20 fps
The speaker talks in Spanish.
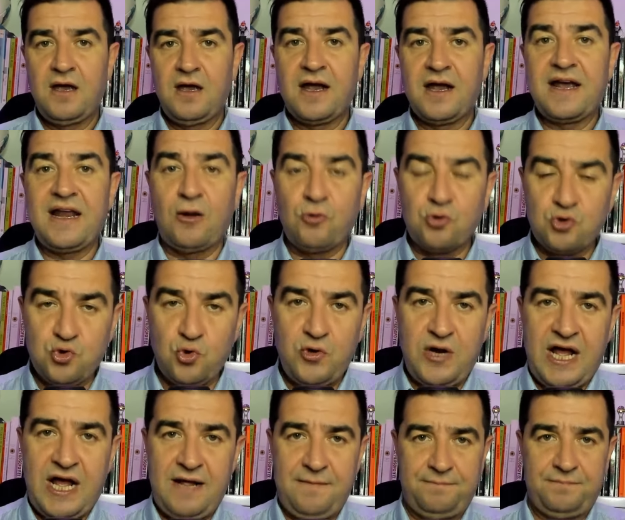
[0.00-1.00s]

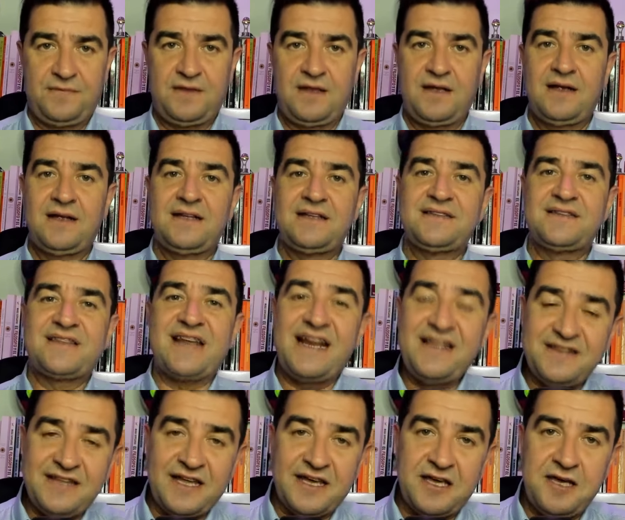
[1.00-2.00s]
clausura,
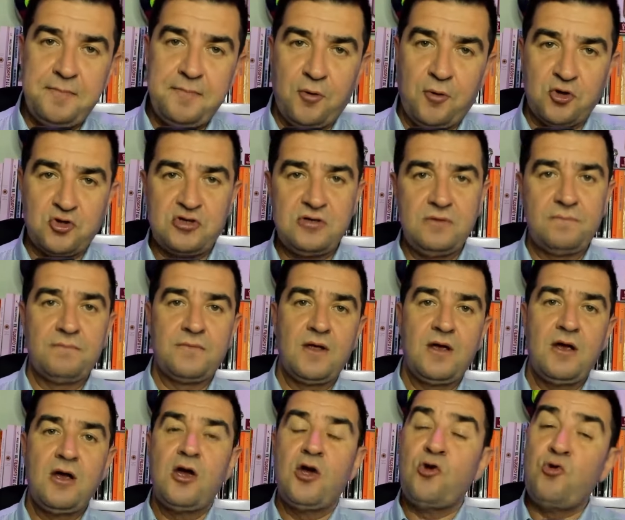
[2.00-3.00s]
30 equipos,
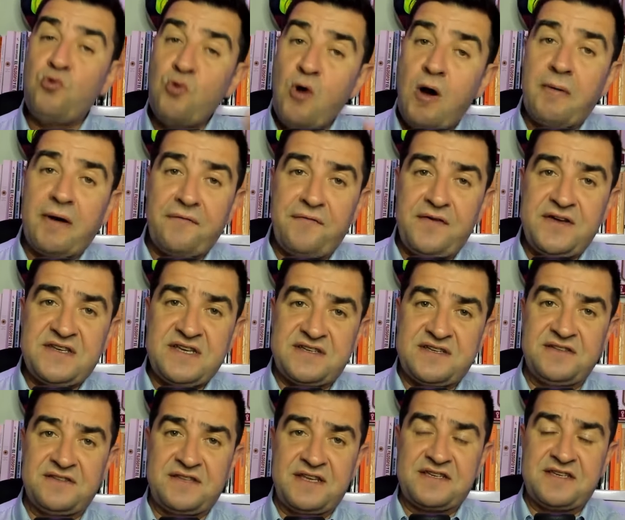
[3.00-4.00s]
no habrá fechas
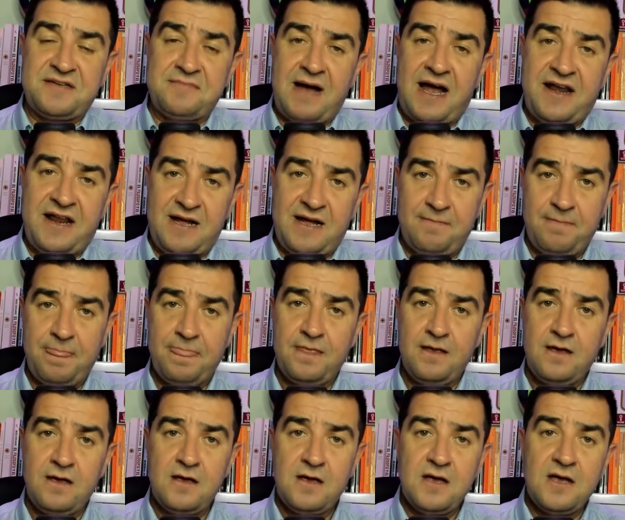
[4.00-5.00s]
entre semana,
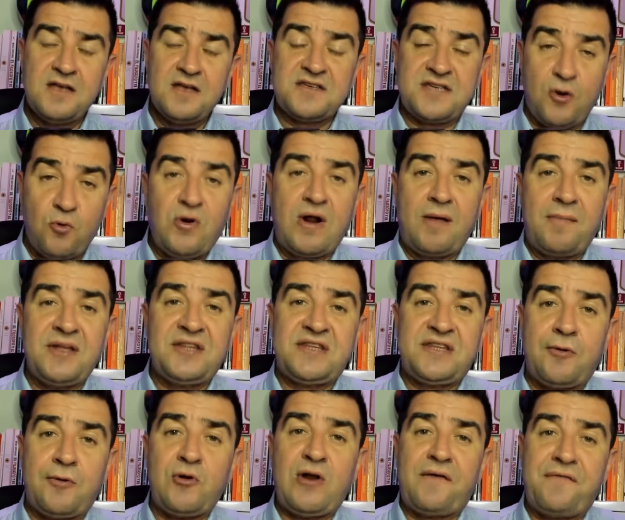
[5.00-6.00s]
seguramente
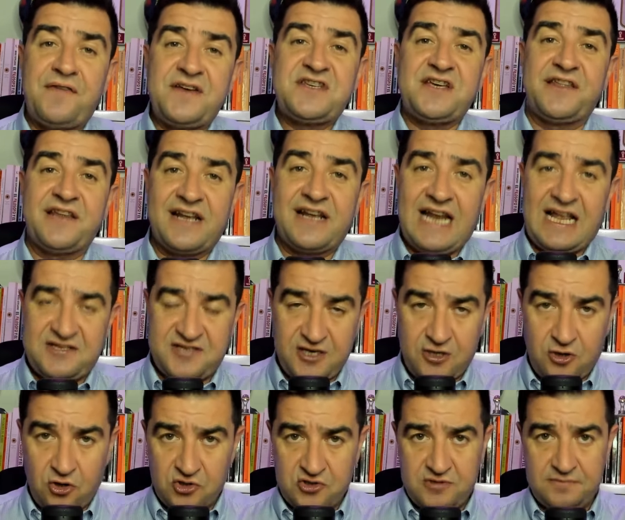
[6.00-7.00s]
habrá una fecha de
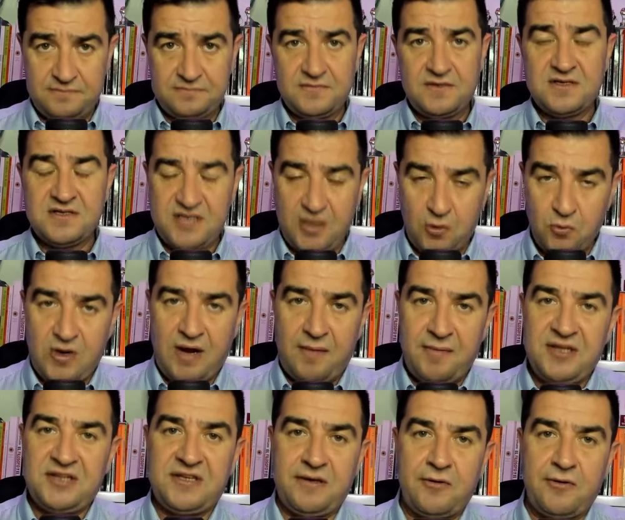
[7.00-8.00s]
clásicos,
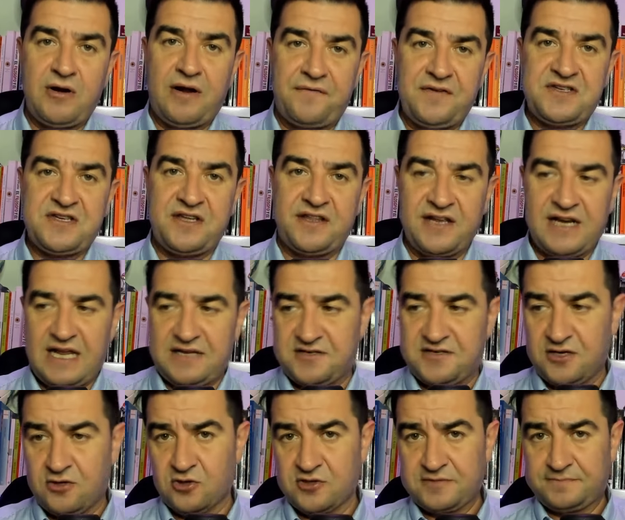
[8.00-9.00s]
seguramente habrá una fecha de
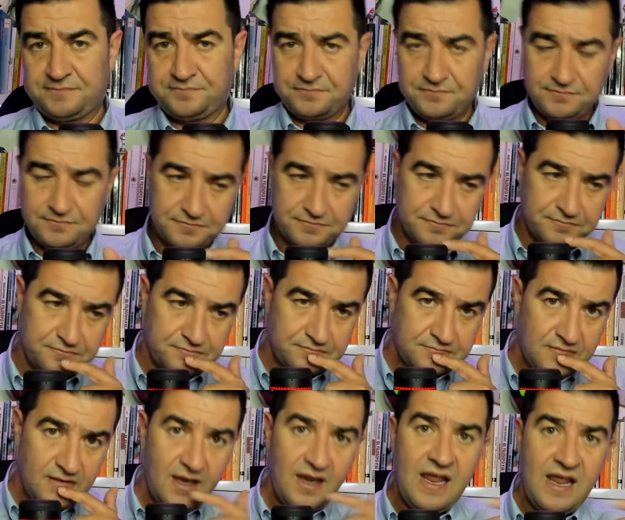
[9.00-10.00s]
clásicos.
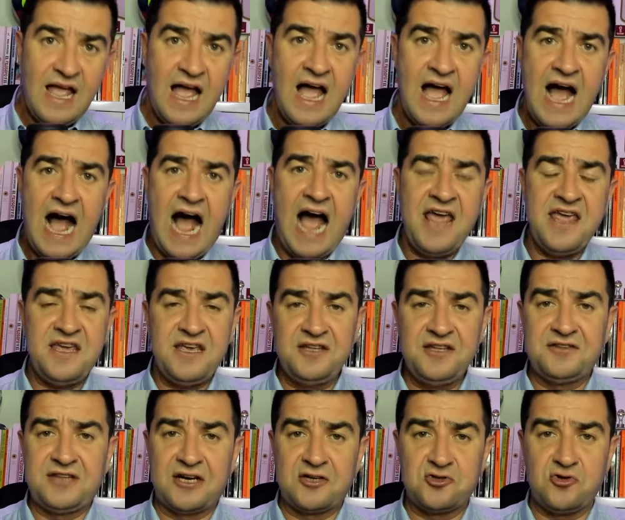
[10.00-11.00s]
Hay
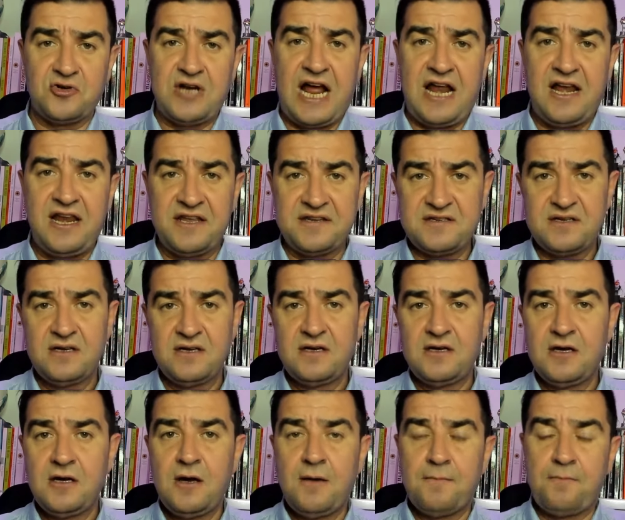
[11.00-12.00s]
interzonales,
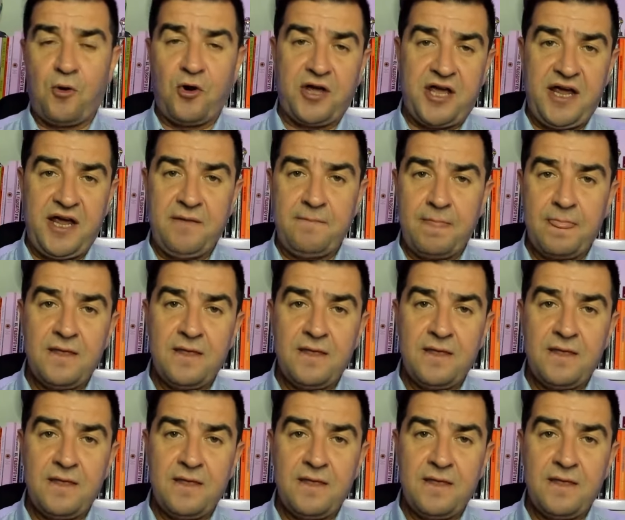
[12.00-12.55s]
porque